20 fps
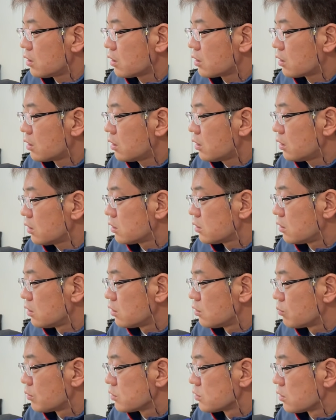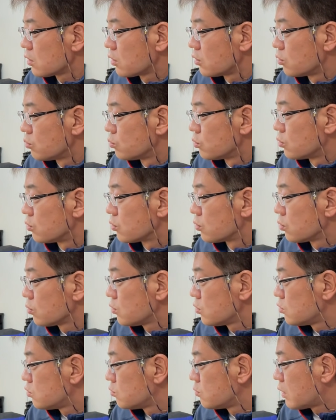れ替えていきましたけども
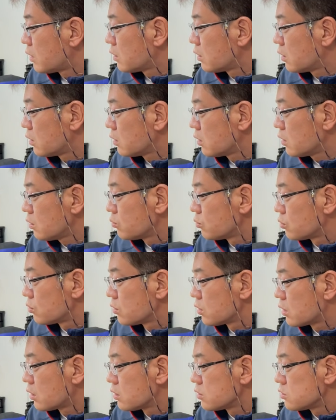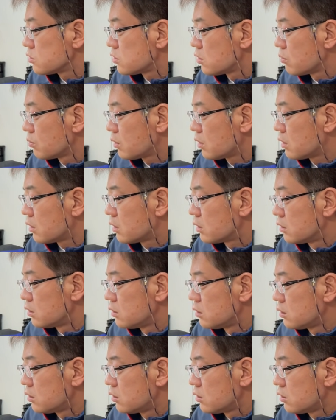特に不満がないものに関しては、
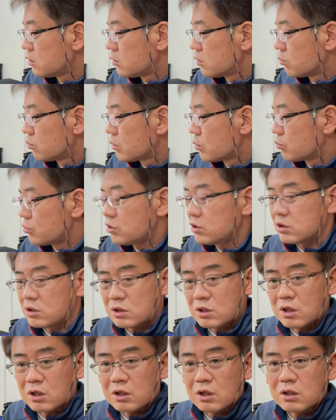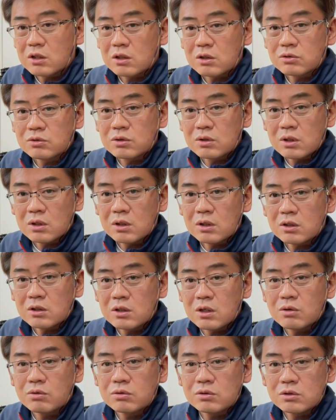まあ、無理に入れ替えなくて
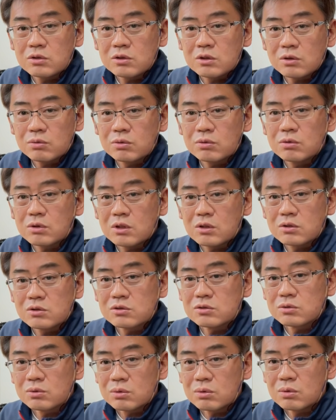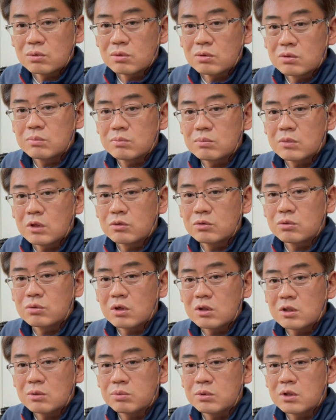EF, EF のレンズを
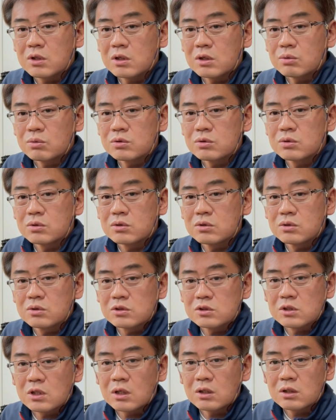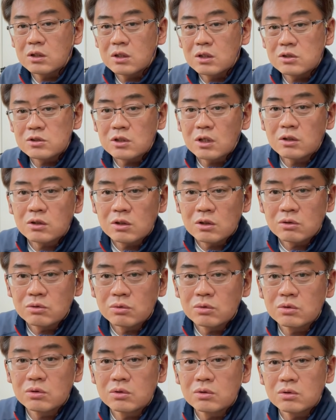マウントアダプターを使って使ってい
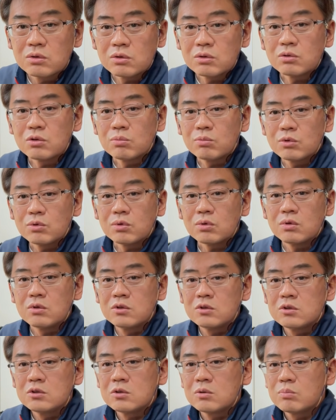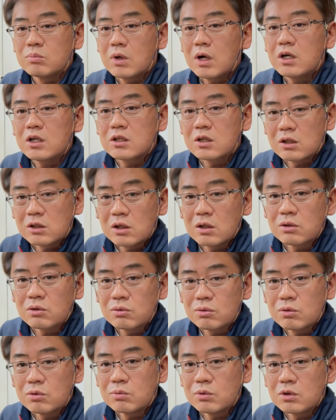くっていうのも、まあ、ありかな
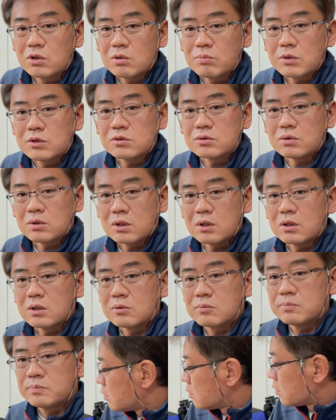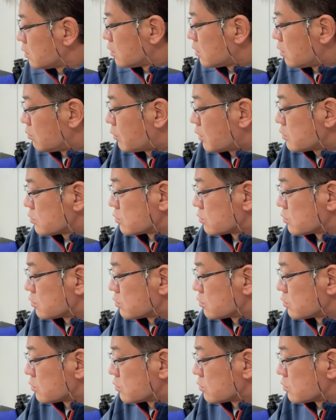と思ってますのででま